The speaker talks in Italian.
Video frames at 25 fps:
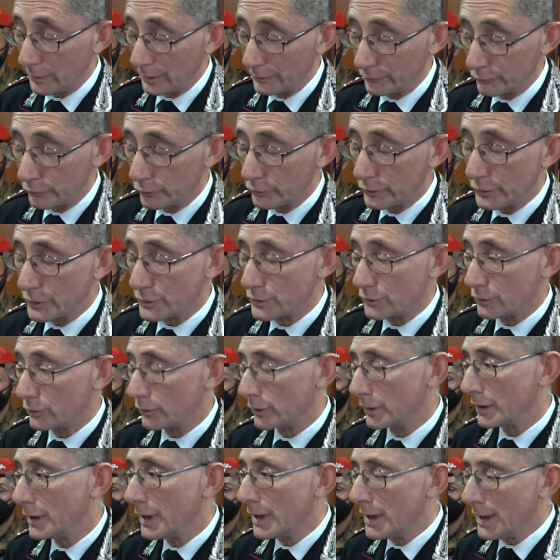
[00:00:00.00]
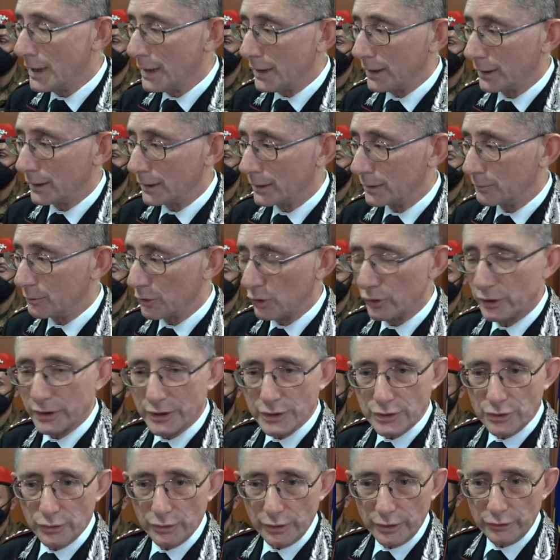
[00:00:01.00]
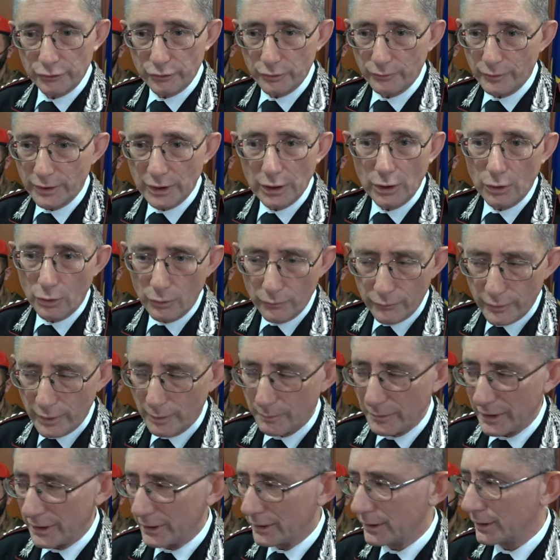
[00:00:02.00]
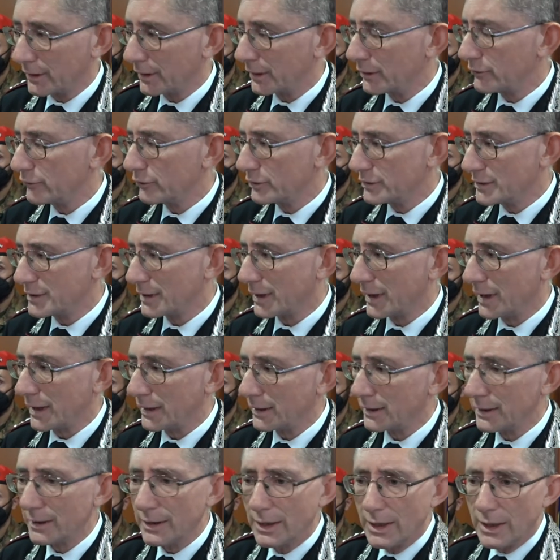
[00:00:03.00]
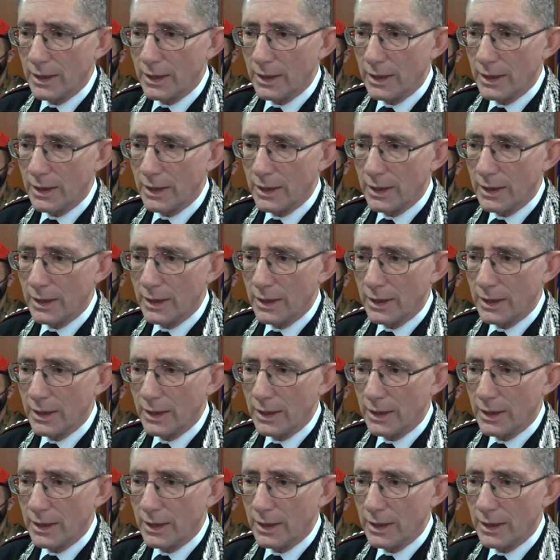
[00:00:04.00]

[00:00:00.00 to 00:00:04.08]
associazioni di protezione civile ovviamente registrate